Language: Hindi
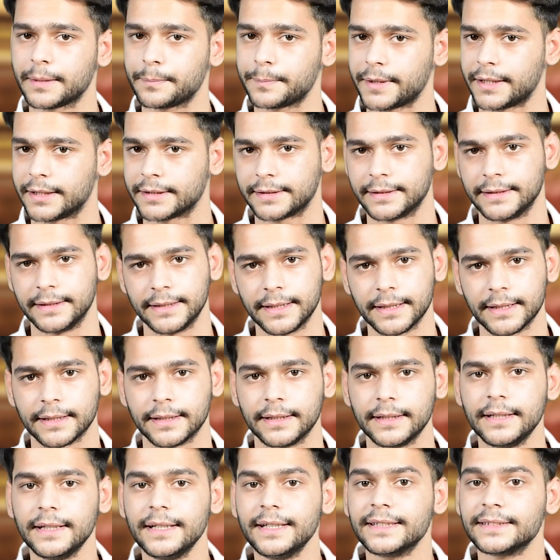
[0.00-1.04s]
के पास ही हैं
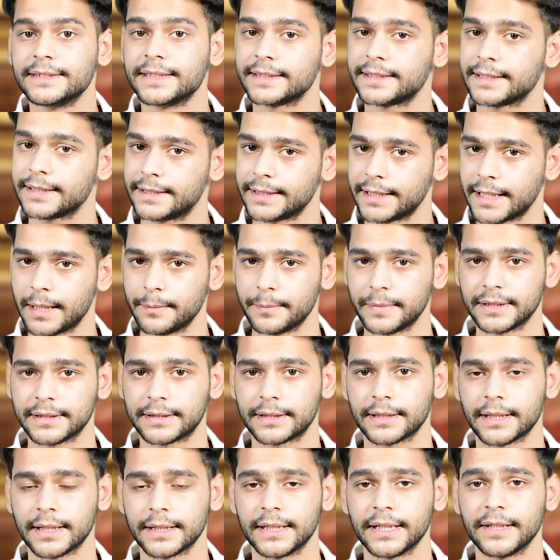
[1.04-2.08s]
जैसे गृह
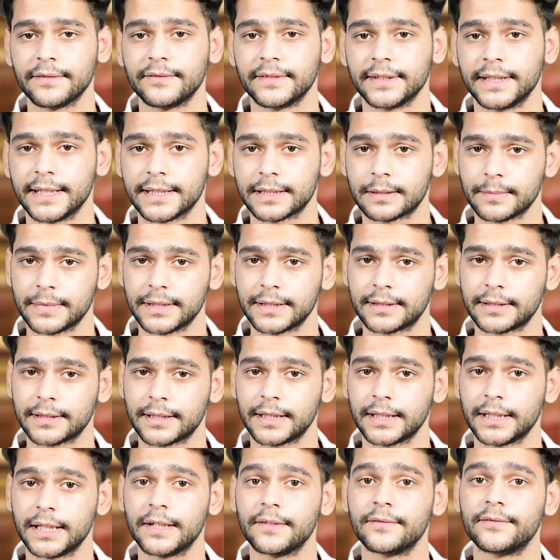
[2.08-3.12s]
मंत्रालय विदेश
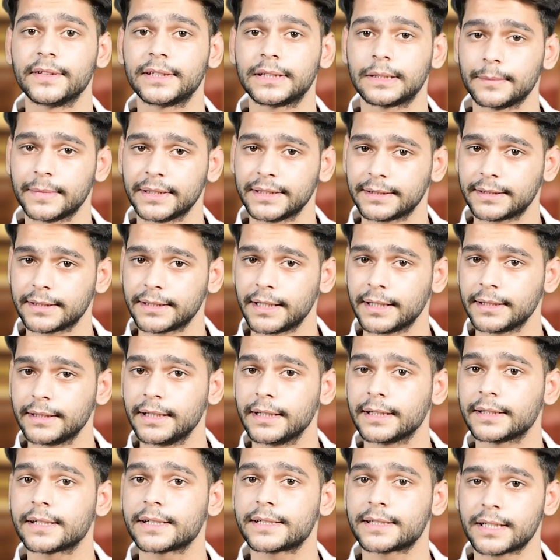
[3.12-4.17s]
मंत्रालय वित्त
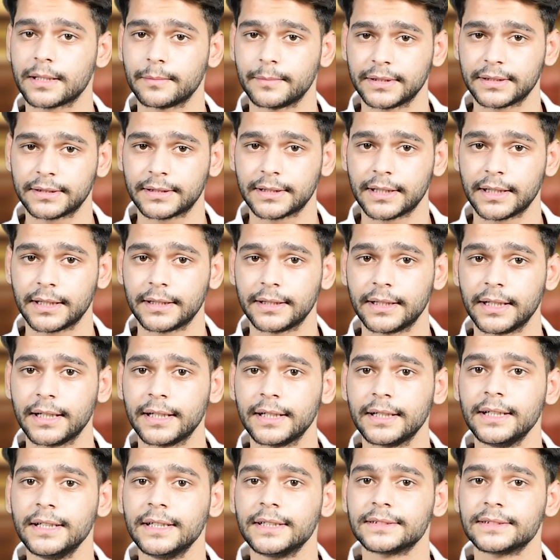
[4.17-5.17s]
मंत्रालय रक्षा मंत्रालय